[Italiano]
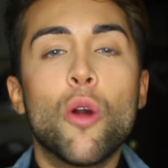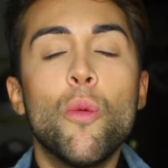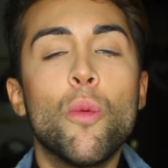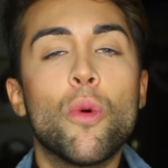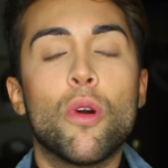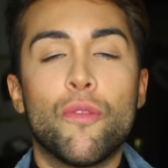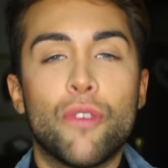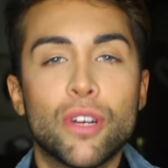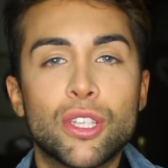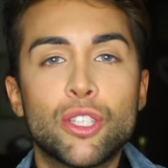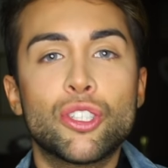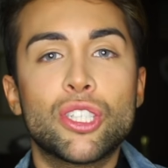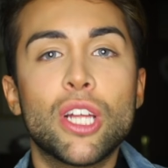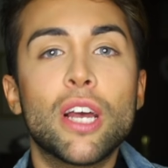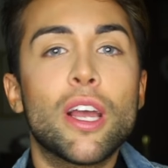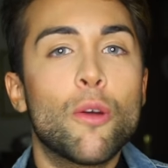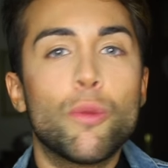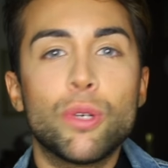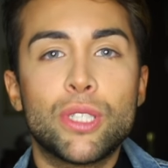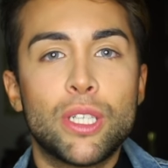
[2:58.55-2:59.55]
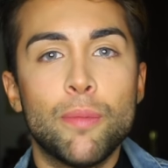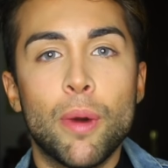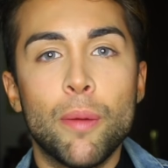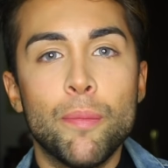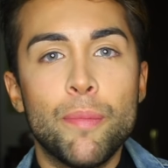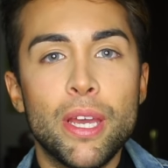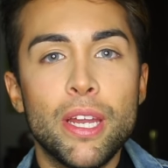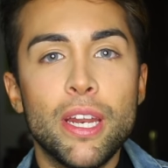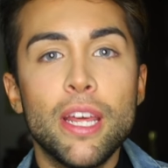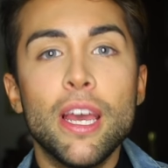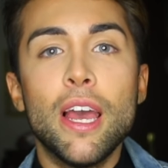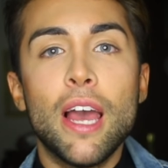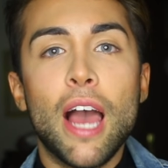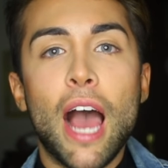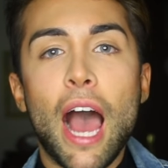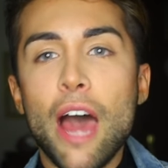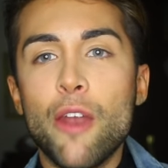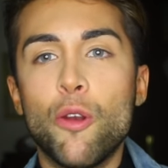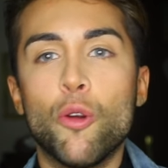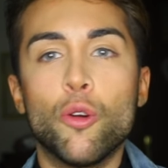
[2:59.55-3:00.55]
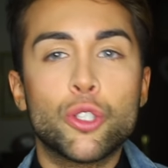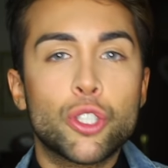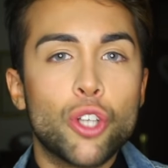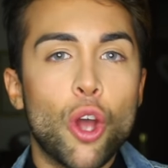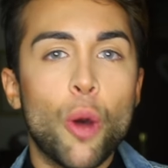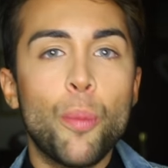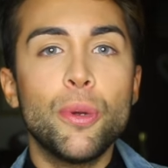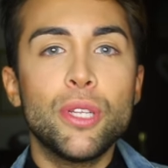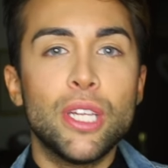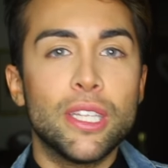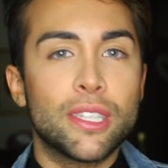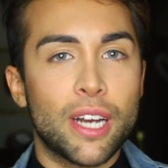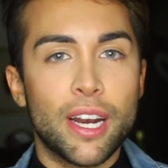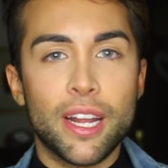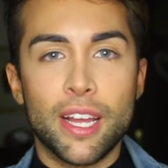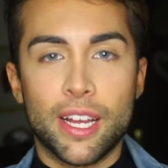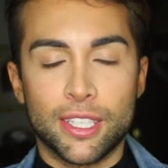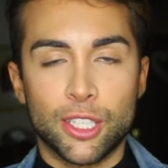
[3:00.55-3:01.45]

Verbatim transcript: Comunque, fatto sta che questi bambini hanno lo scopo di entrare in